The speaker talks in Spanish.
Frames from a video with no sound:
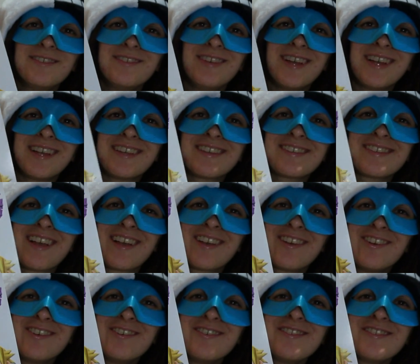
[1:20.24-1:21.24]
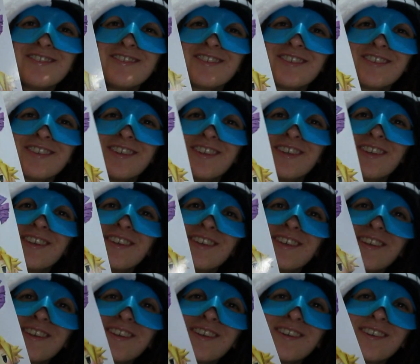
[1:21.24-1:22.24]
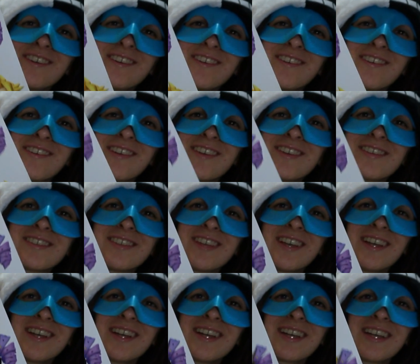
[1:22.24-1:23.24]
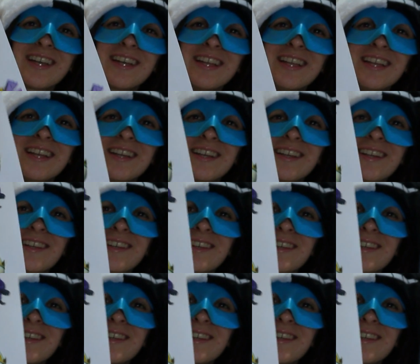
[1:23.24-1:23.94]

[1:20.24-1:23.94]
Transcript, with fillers: Aquí está Cloud. Está genial.